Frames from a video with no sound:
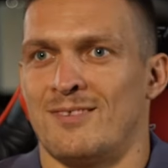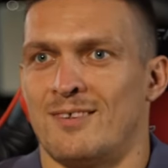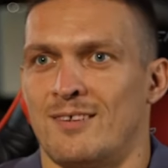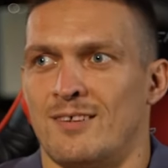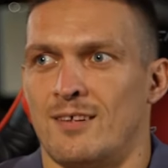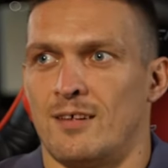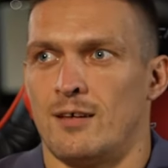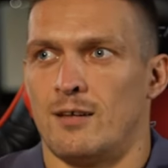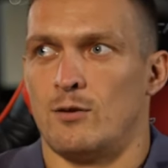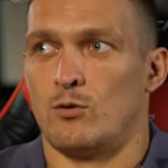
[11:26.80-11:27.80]
О чем?
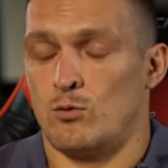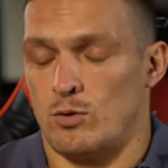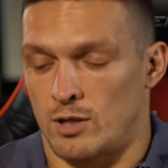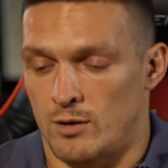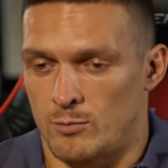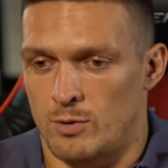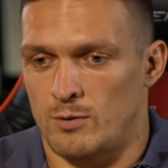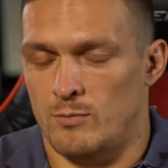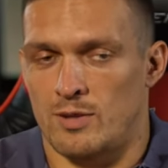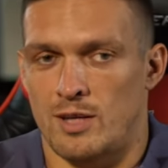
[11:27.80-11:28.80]
Ну, когда он
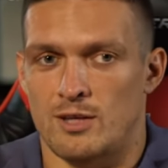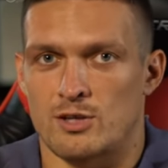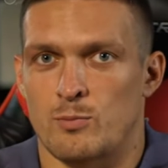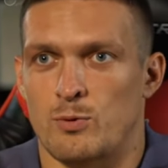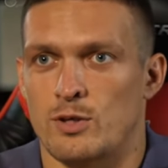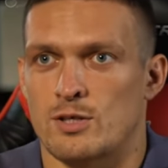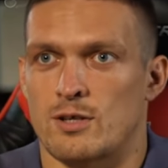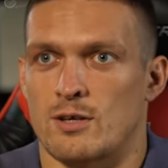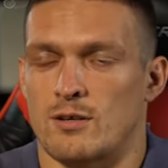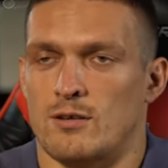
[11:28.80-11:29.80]
бил меня ниже
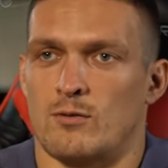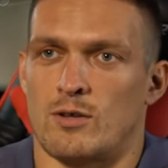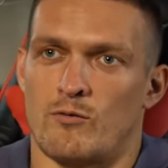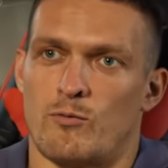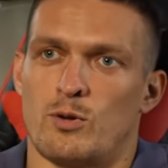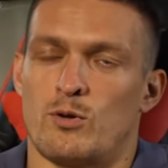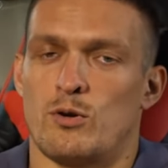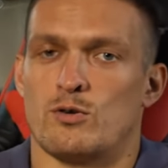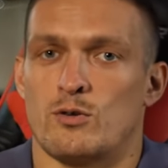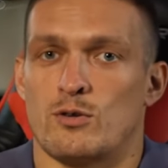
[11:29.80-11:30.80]
пояса, ну, там, в
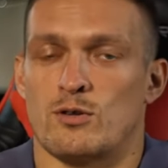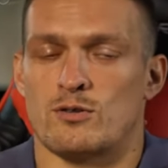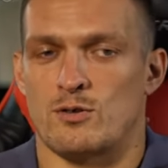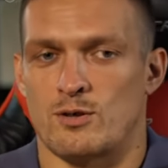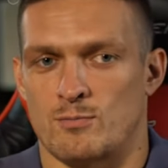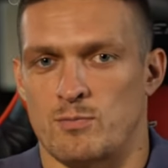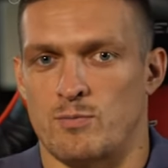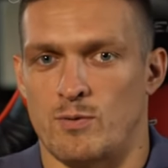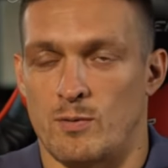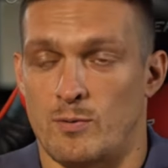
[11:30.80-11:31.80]
бедро, еще где-то, то, что я,
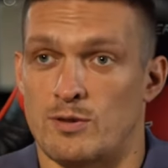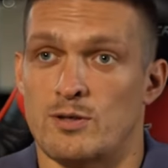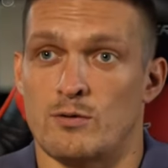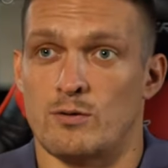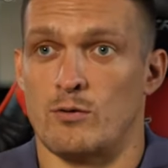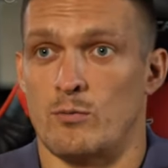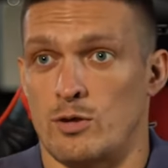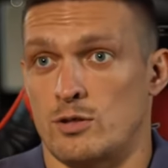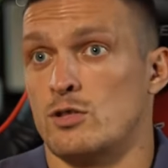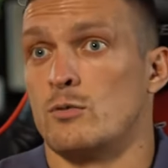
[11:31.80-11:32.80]
я попросил его, говорю,
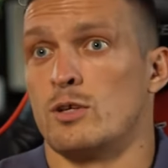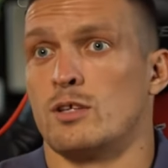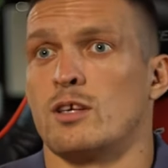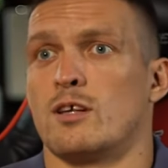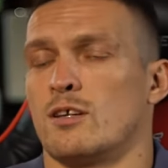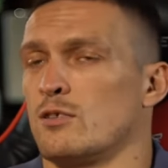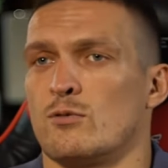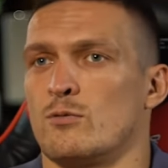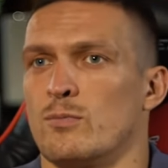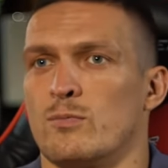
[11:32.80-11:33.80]
Мурат, зачем ты это делаешь?
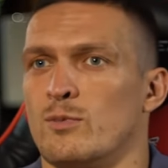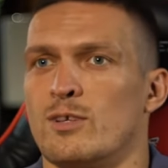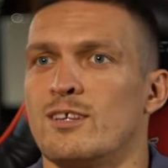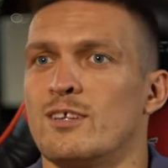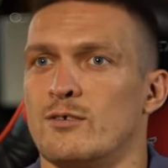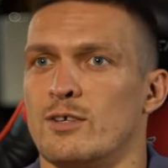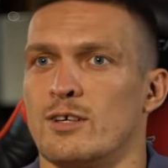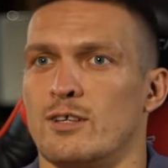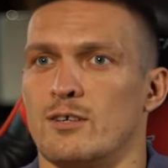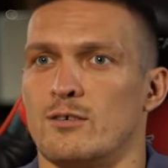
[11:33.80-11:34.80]
Ну, не надо этого
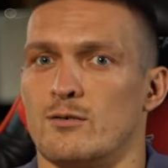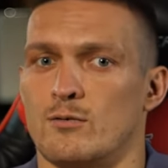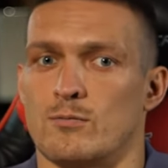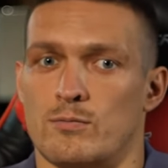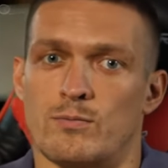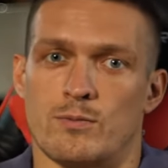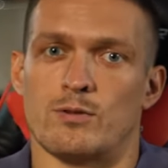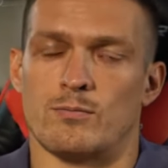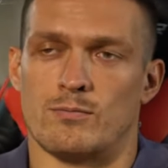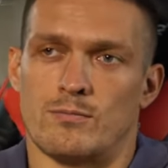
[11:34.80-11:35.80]
делать. Ну,
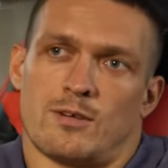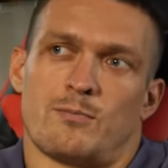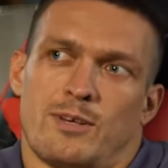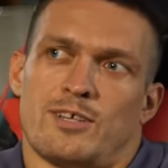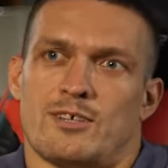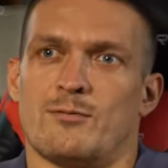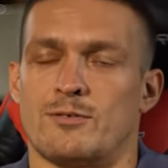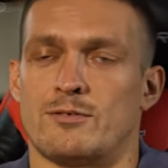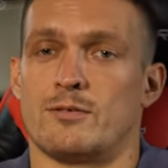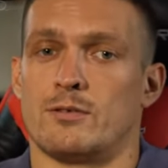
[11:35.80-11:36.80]
он так плечиком
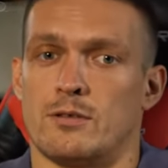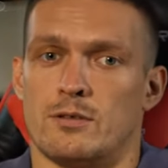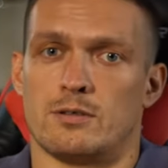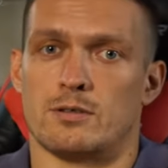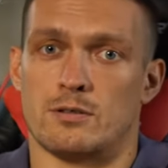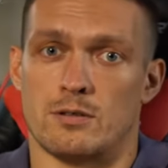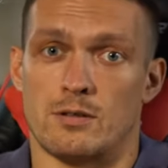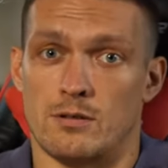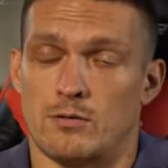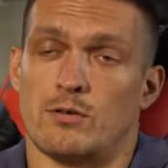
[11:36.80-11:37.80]
пошел и
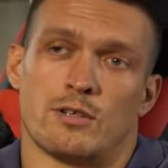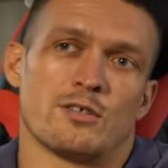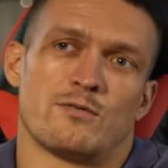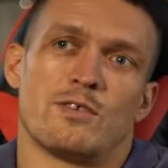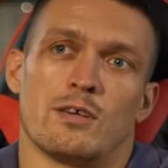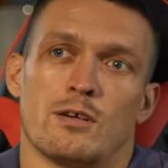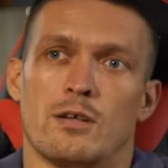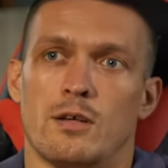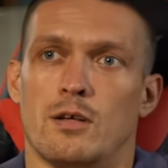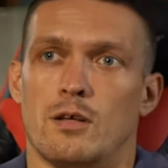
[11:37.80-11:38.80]
сказал, он ну, говорит, извини.
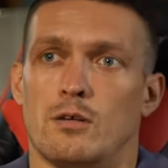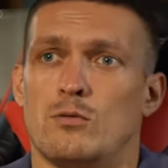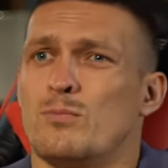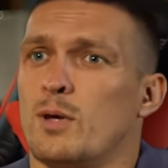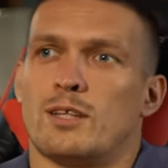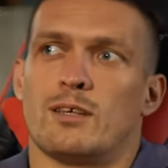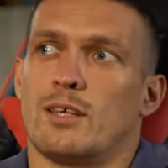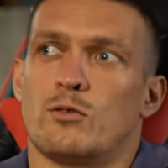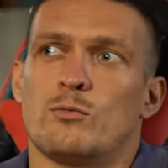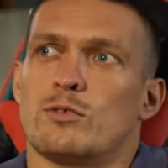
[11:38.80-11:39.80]
Ну, это,
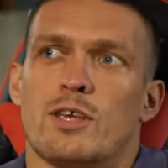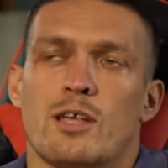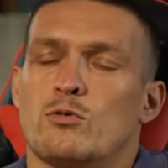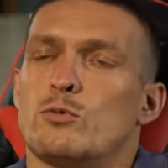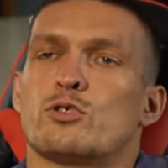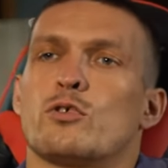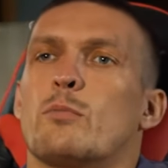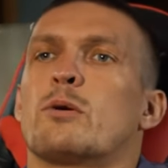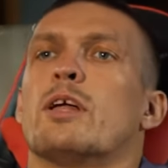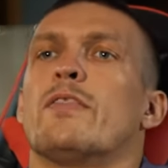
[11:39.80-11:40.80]
я, думаю, я не думал, что
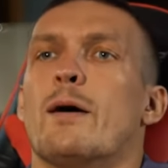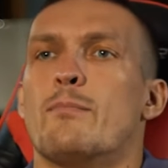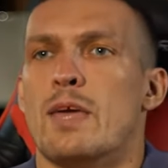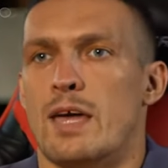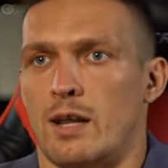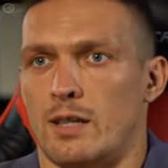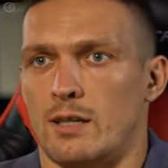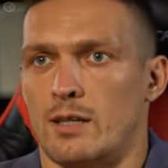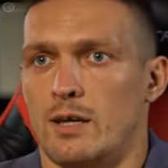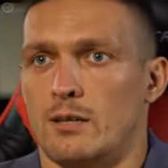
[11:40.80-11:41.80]
это было
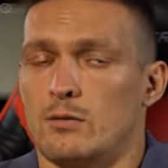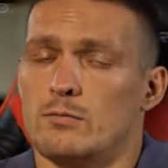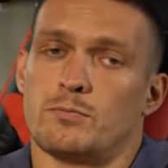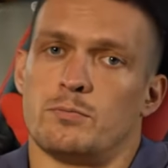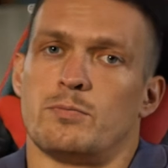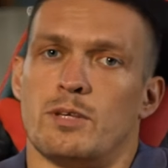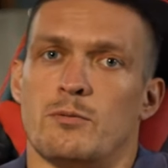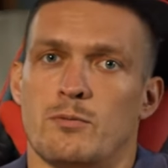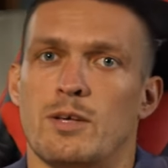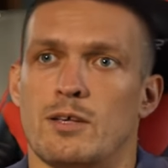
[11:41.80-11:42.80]
намеренно, да, но,
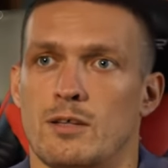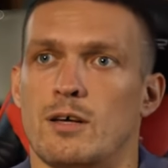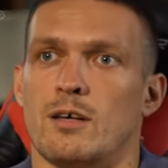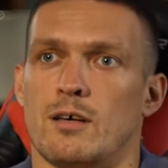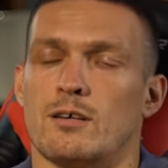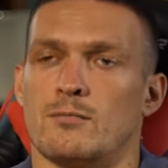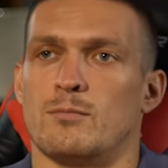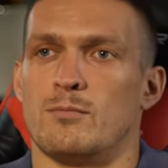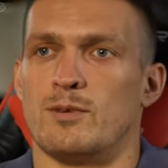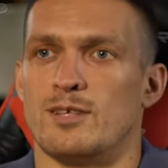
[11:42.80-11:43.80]
тем не менее, да, я,
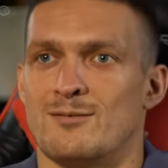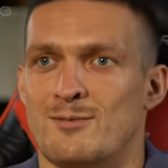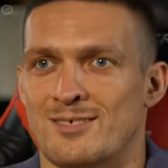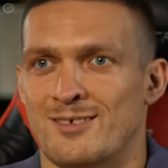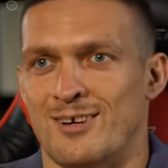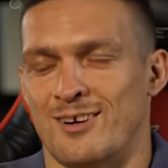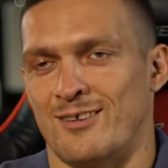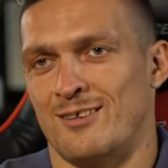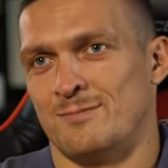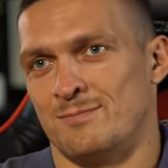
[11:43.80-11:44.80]
я с ним разговаривал.